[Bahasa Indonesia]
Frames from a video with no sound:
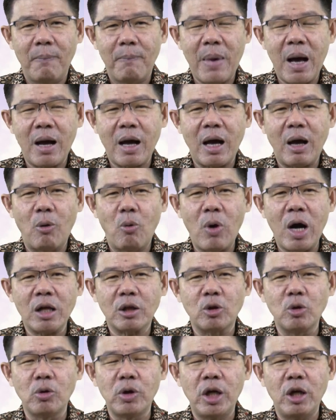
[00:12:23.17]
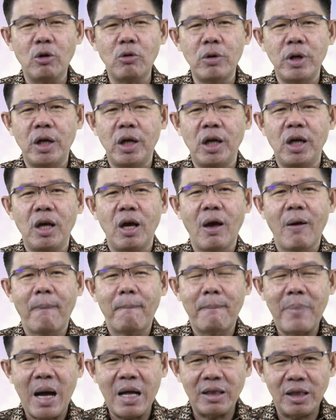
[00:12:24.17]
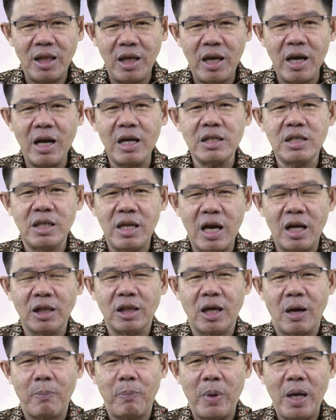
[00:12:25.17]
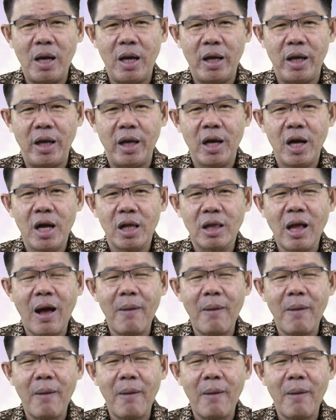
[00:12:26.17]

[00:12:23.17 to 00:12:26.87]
Maka waktu diundi, Matias yang terpilih.